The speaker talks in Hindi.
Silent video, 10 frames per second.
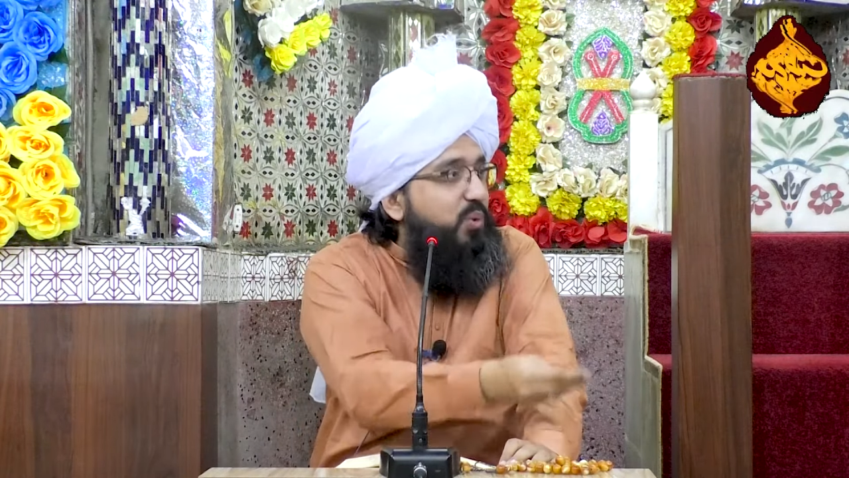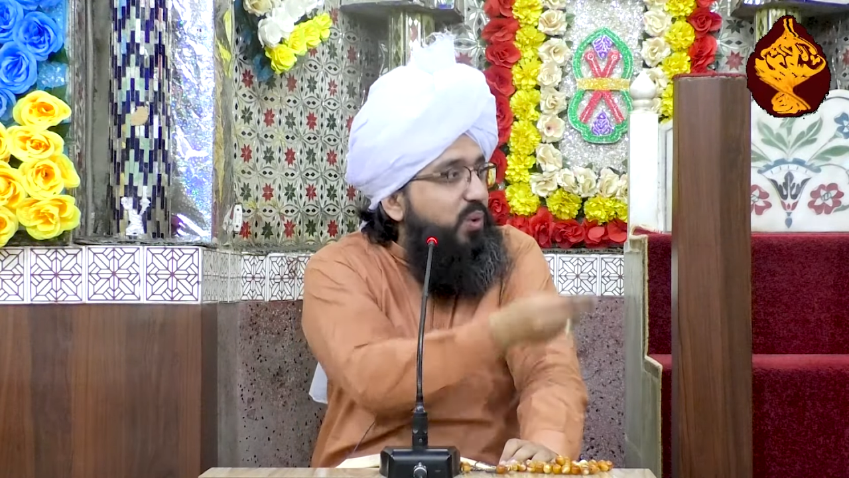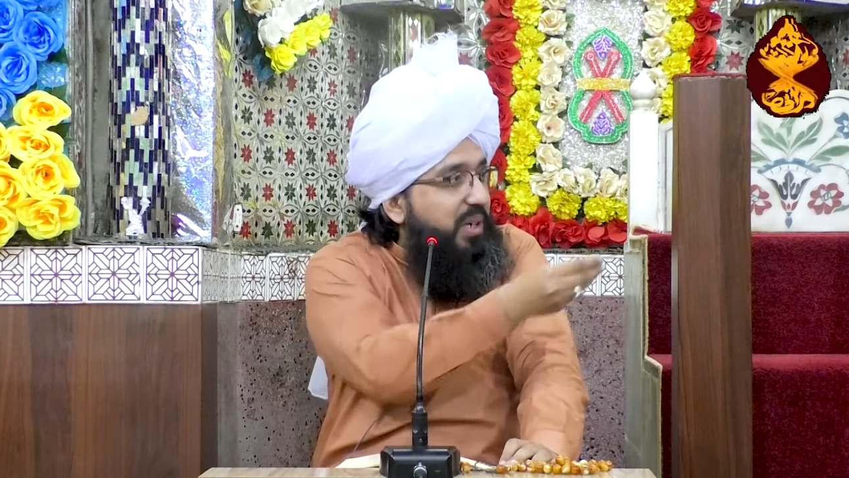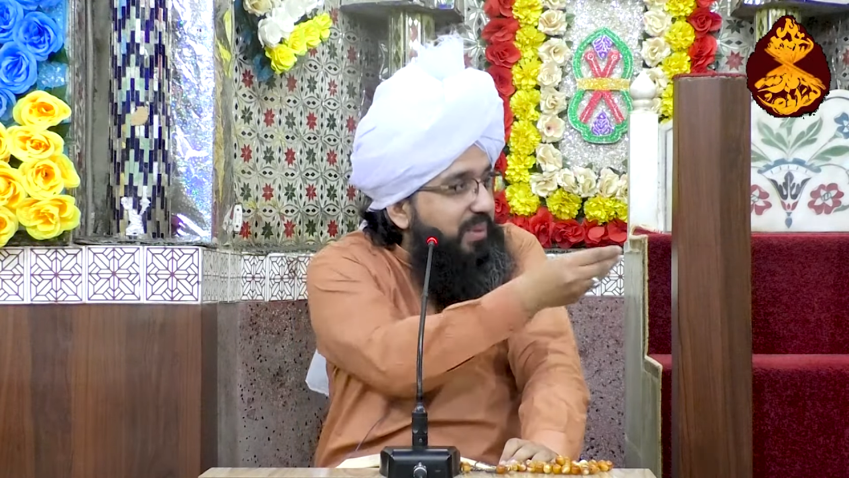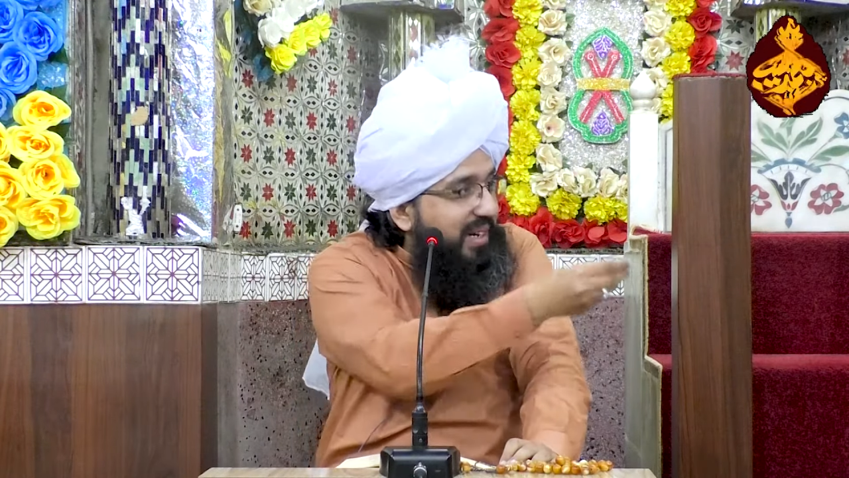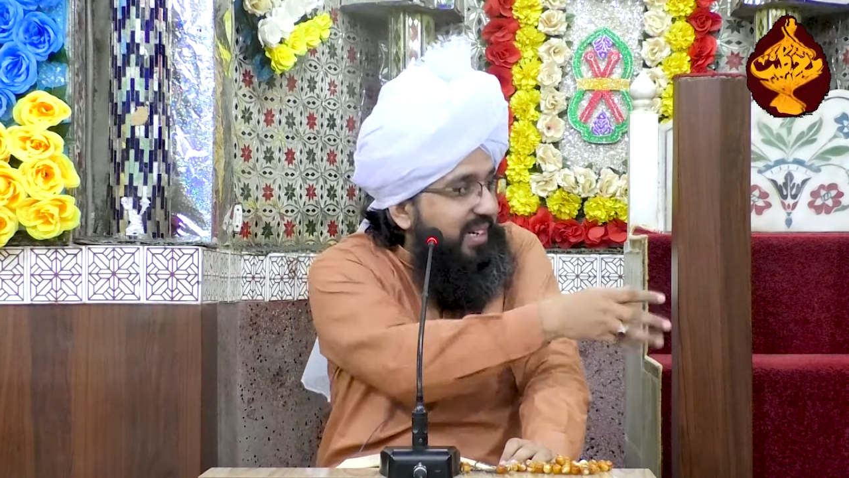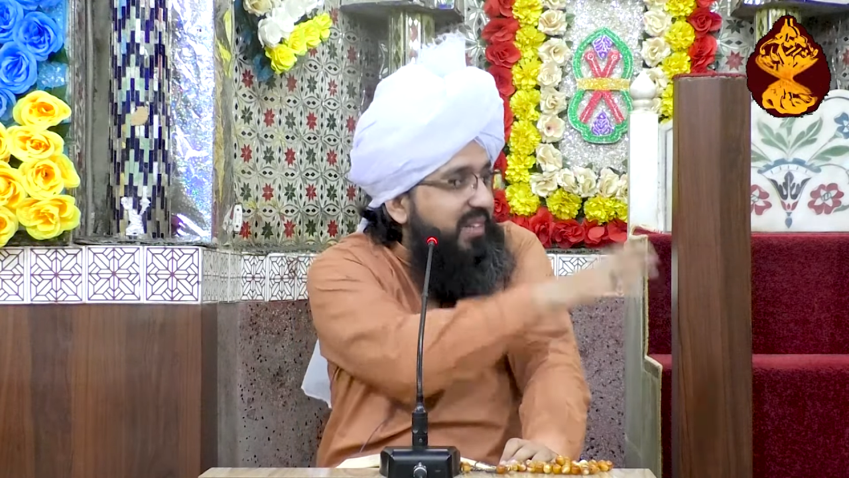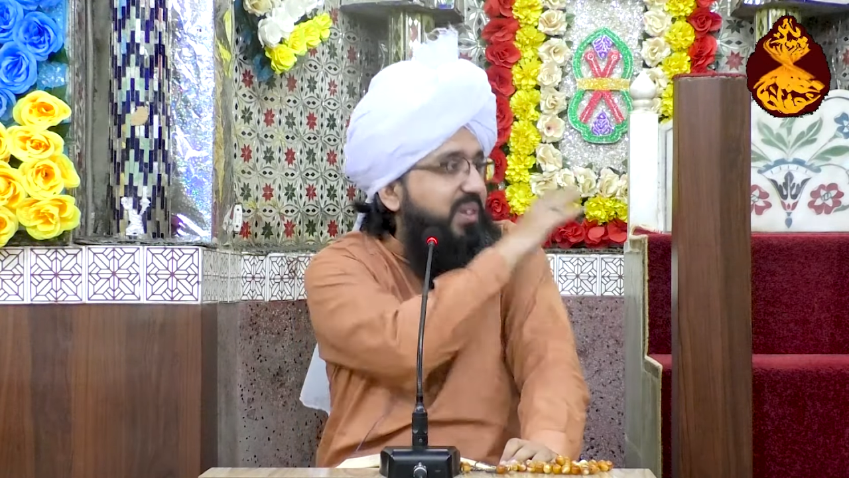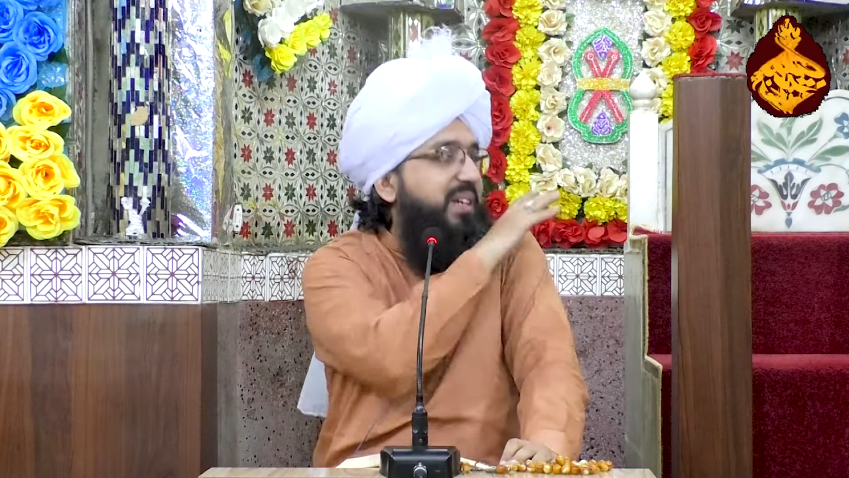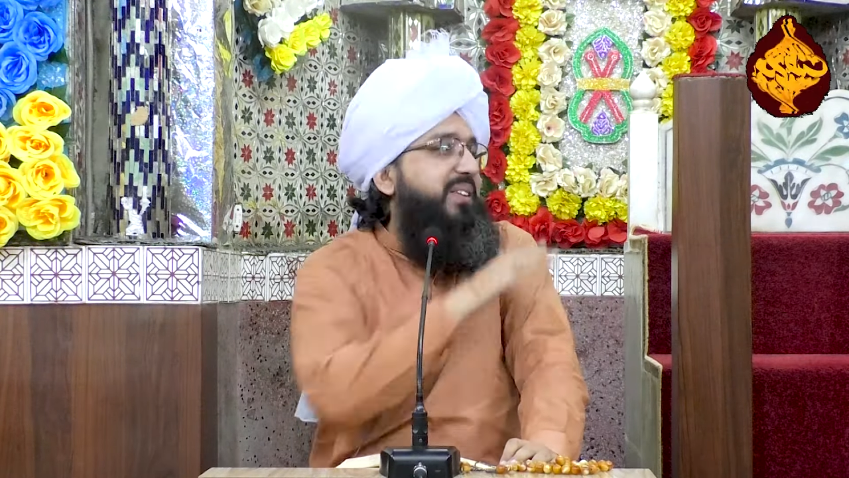हजूर की
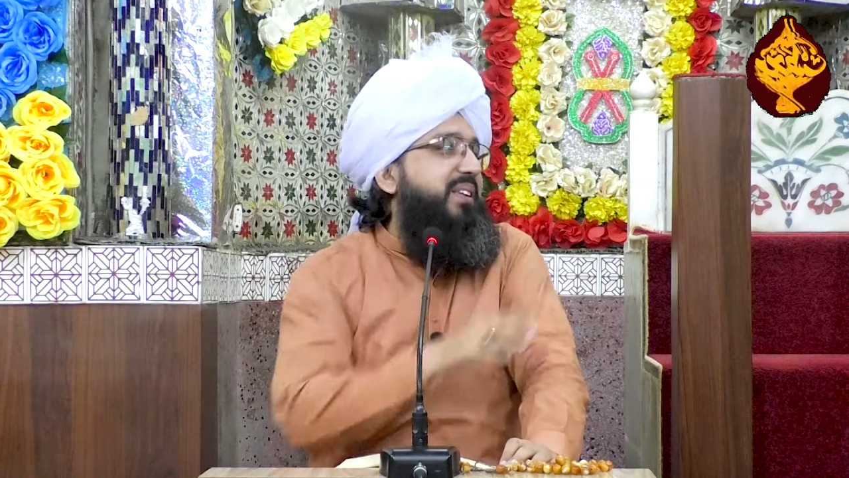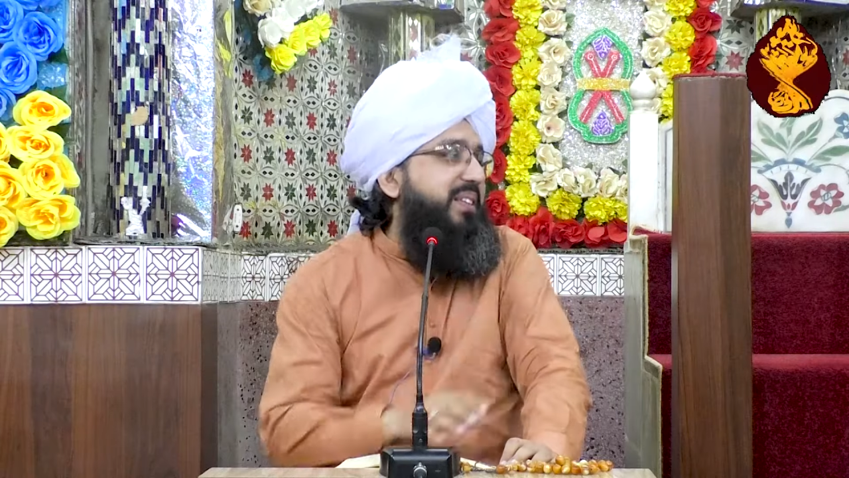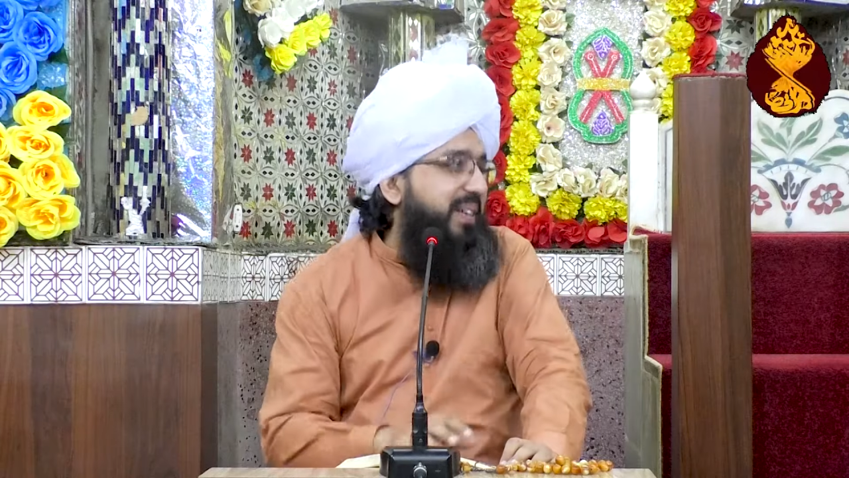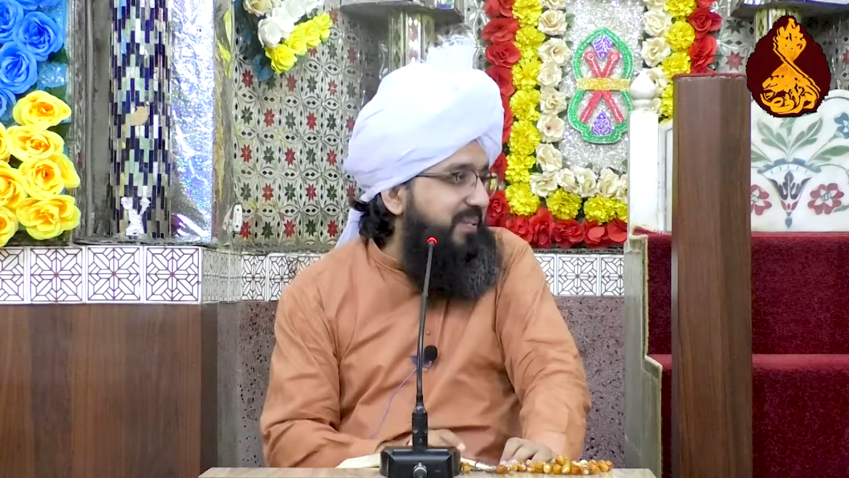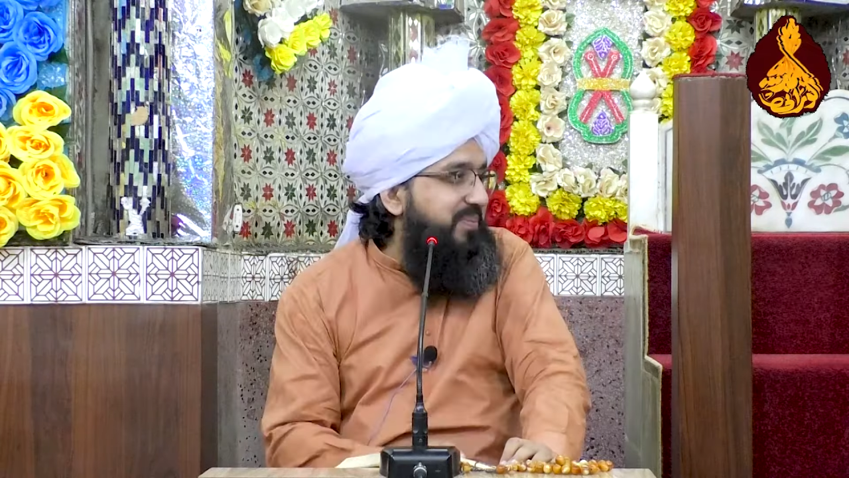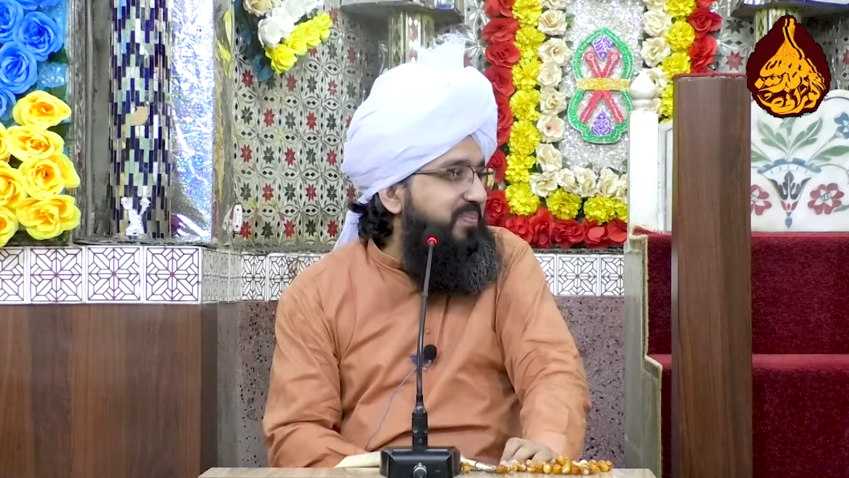बारगाह से करते थे